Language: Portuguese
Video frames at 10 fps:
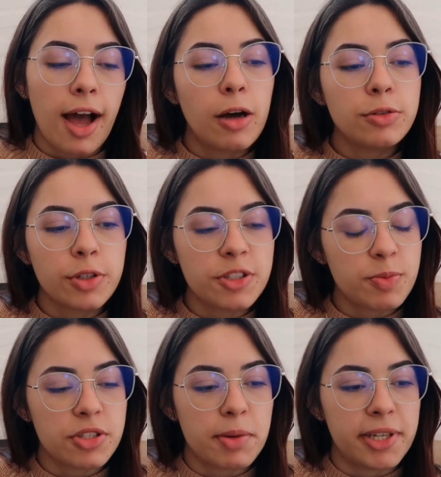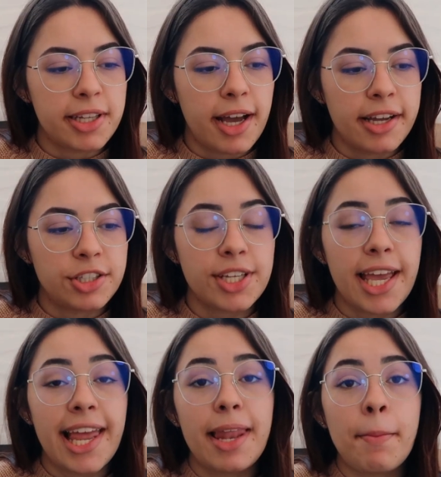Autoresponsabilidade,
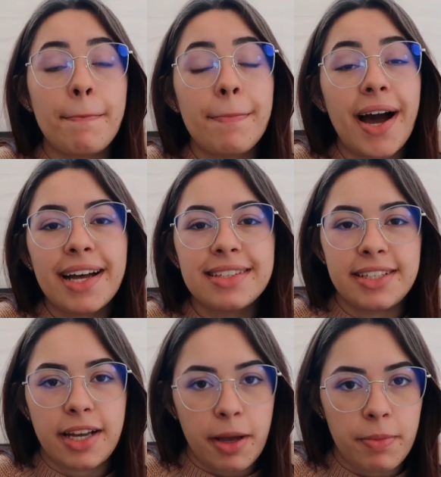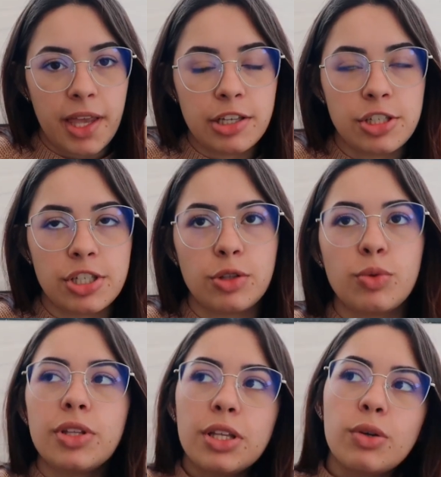ela é basicamente
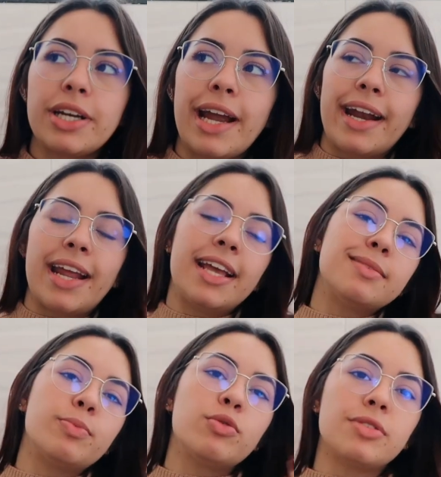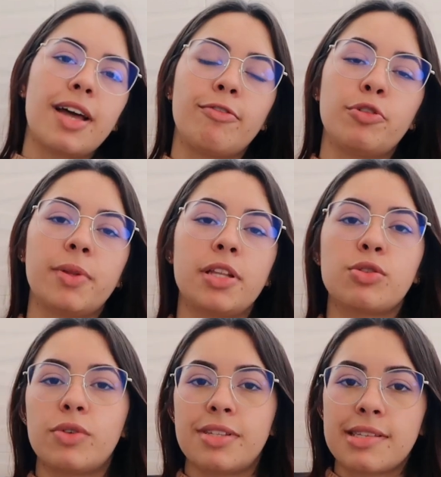tu te tornar responsável pelas
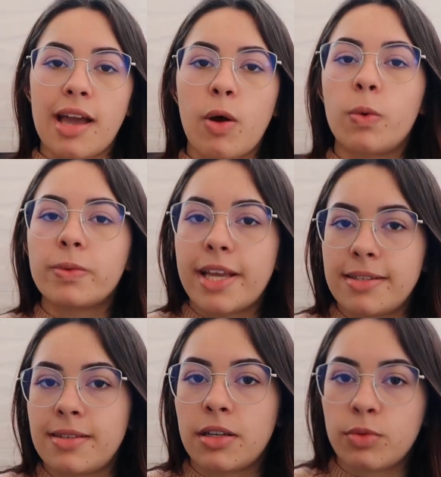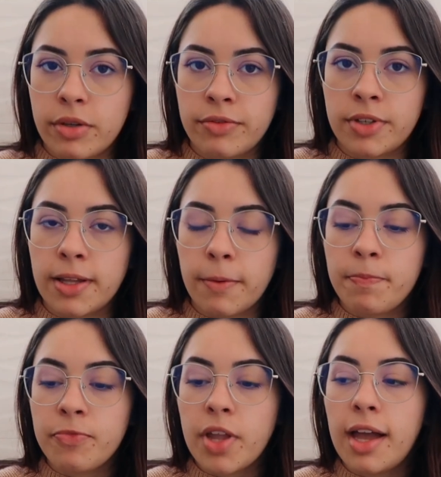coisas que acontecem na tua vida.
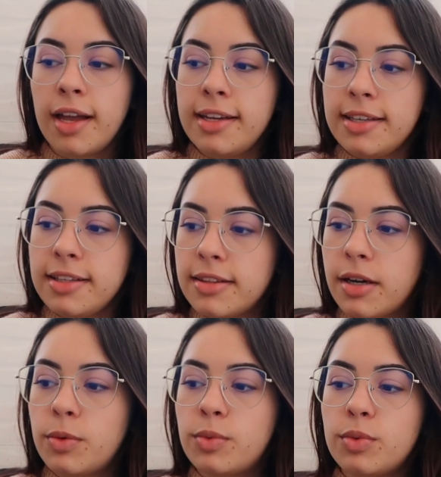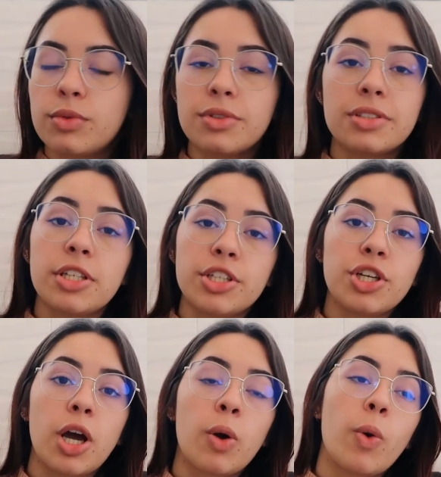Então,
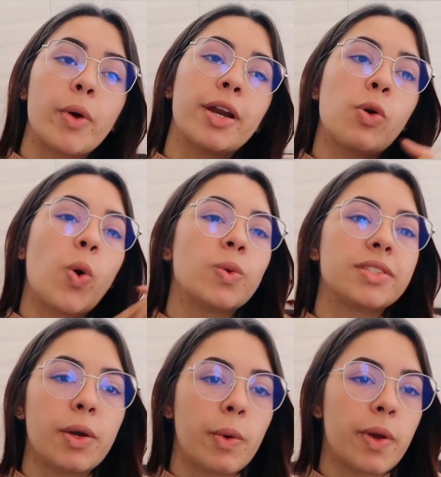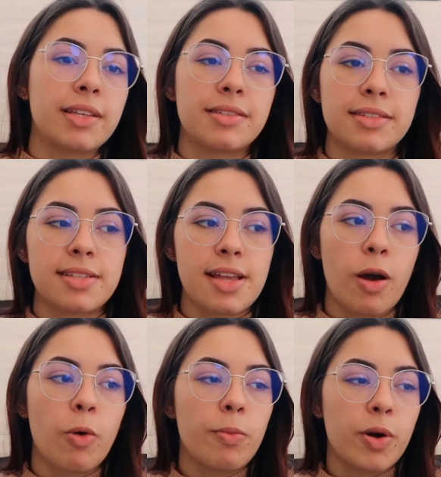seja qualquer consequência de
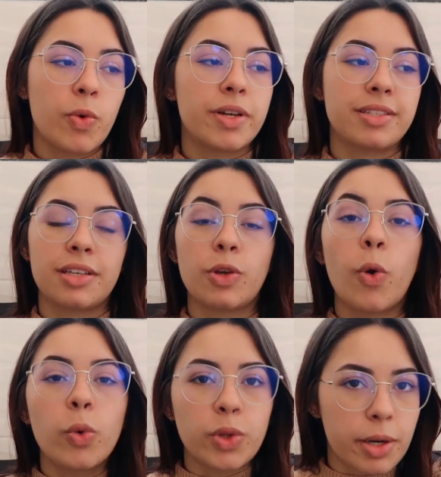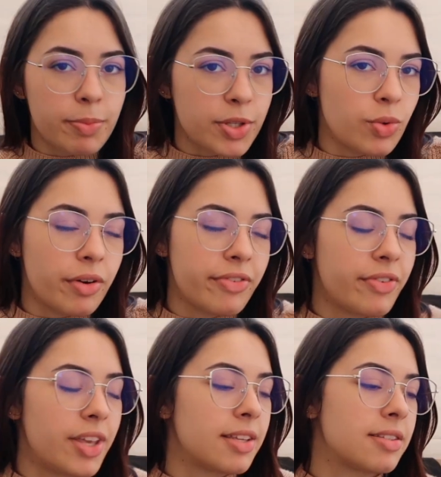alguma coisa que outra pessoa
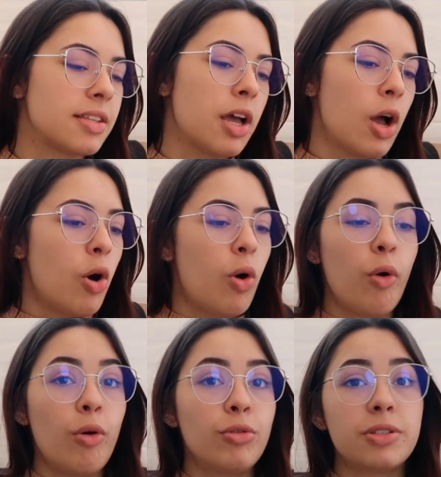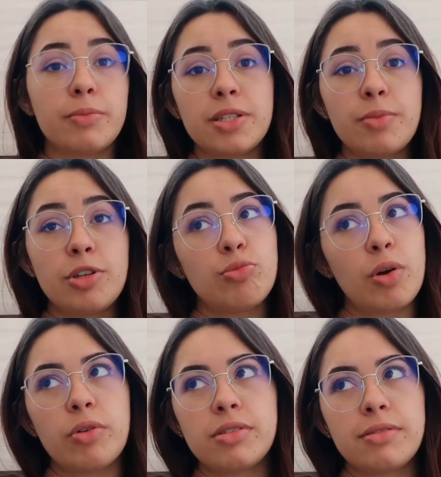fez, ou simplesmente
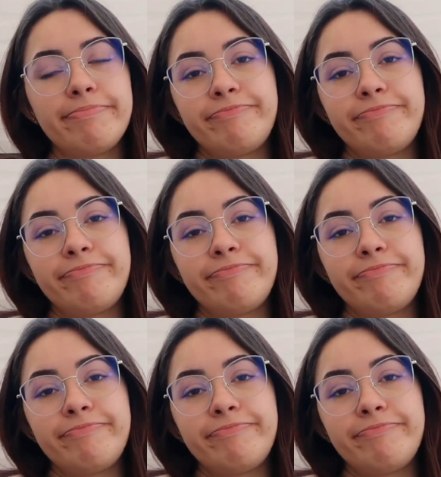uma coisa